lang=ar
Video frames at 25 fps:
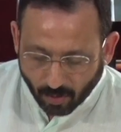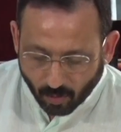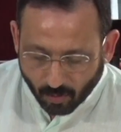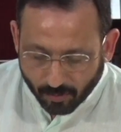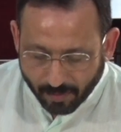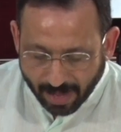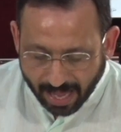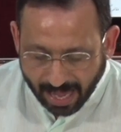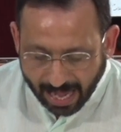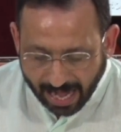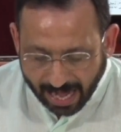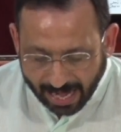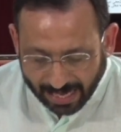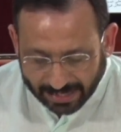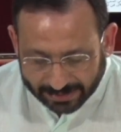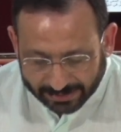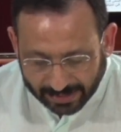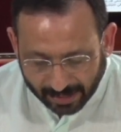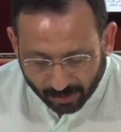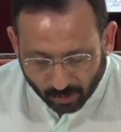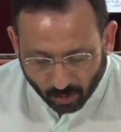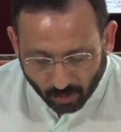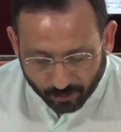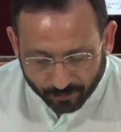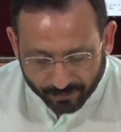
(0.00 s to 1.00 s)
لهما
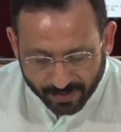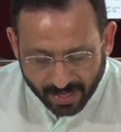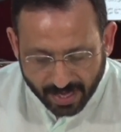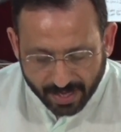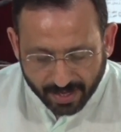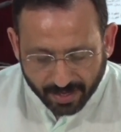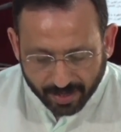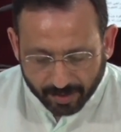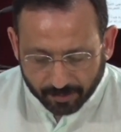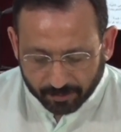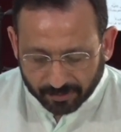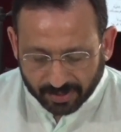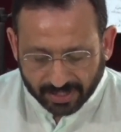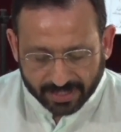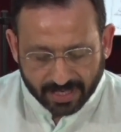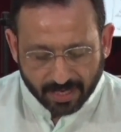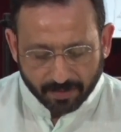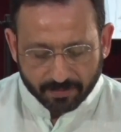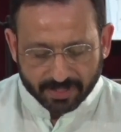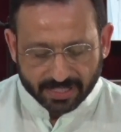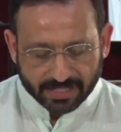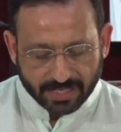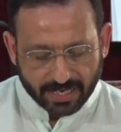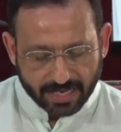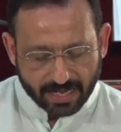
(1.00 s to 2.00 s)
احدكم
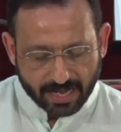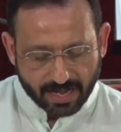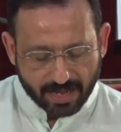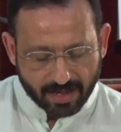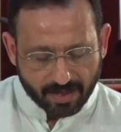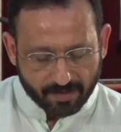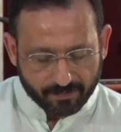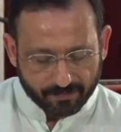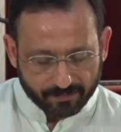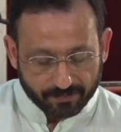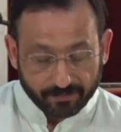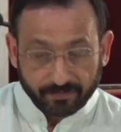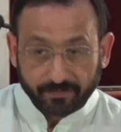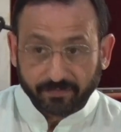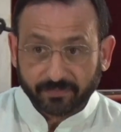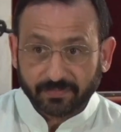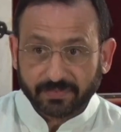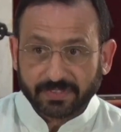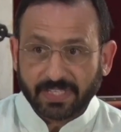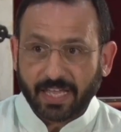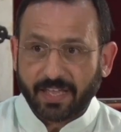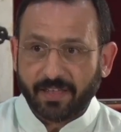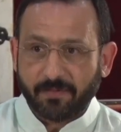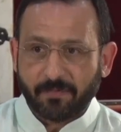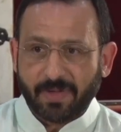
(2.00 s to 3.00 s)
امضيا بسلام
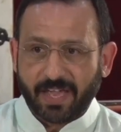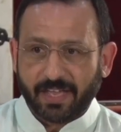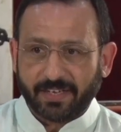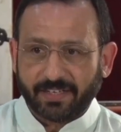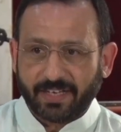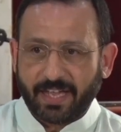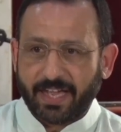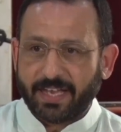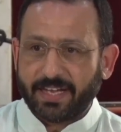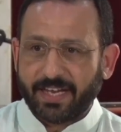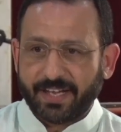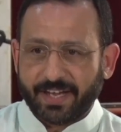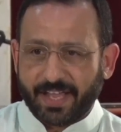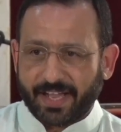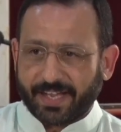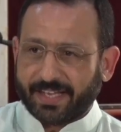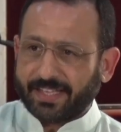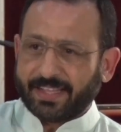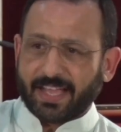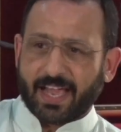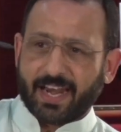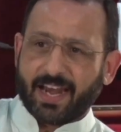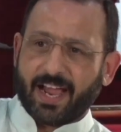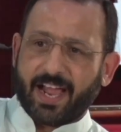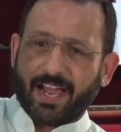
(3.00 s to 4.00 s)
ده ايمان اعلنها
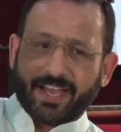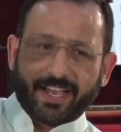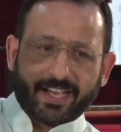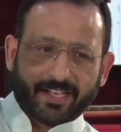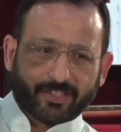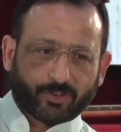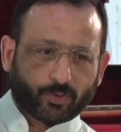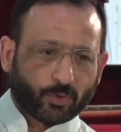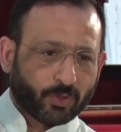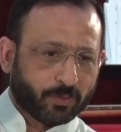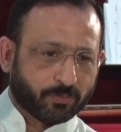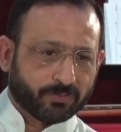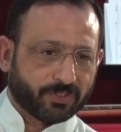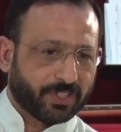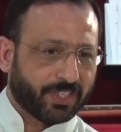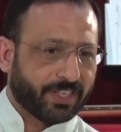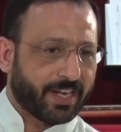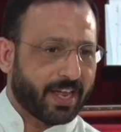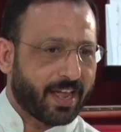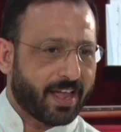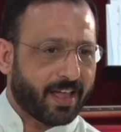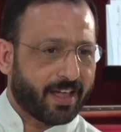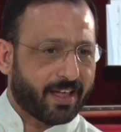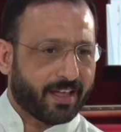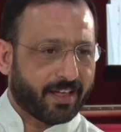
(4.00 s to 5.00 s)
كده على حياته
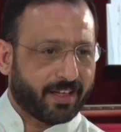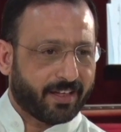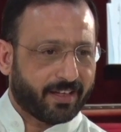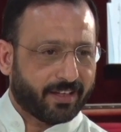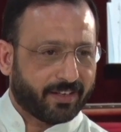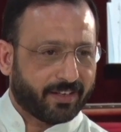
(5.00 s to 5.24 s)
امضيا